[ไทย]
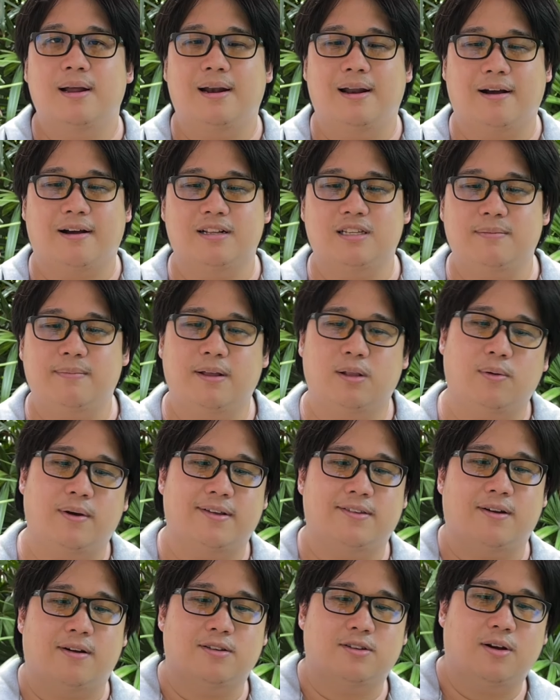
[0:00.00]
แล้วก็จะมีตัว
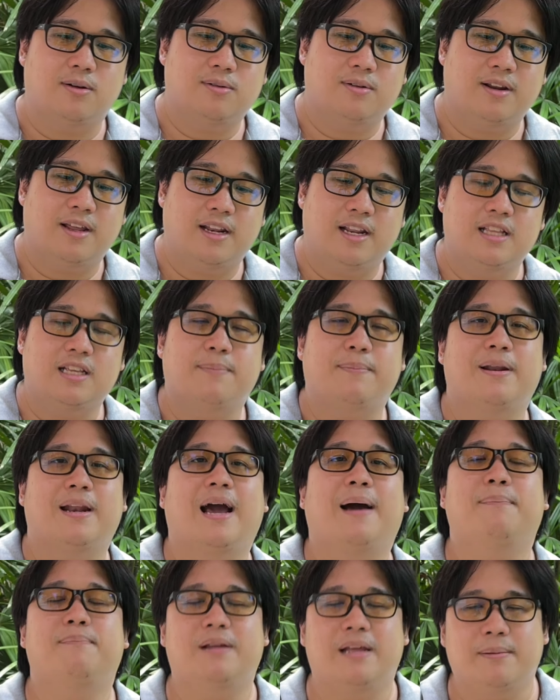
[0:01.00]
อีก 2 ช่องตัวนี้ที่จะเป็น
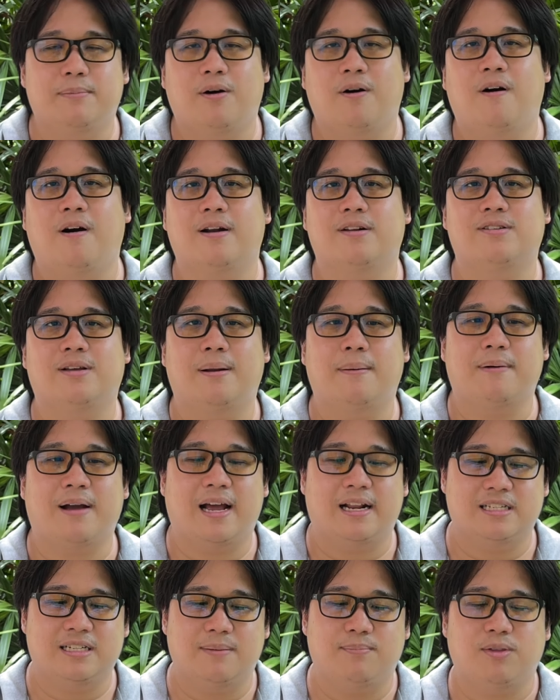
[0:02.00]
uplink port สำหรับ
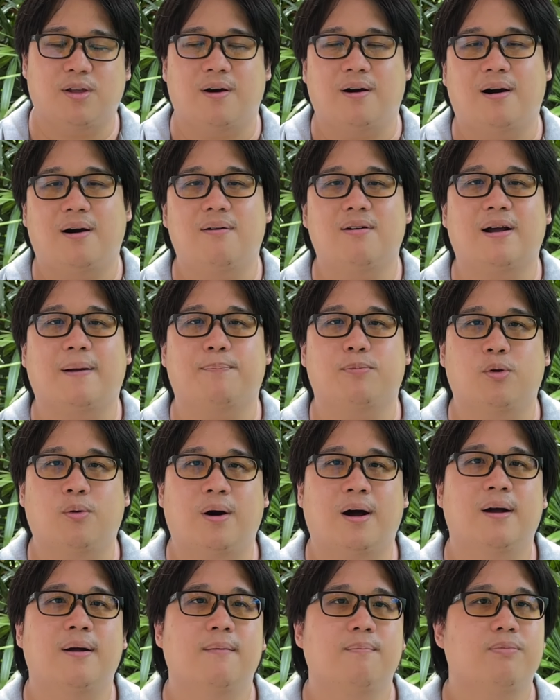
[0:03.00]
การเชื่อมต่อเข้ากับตัว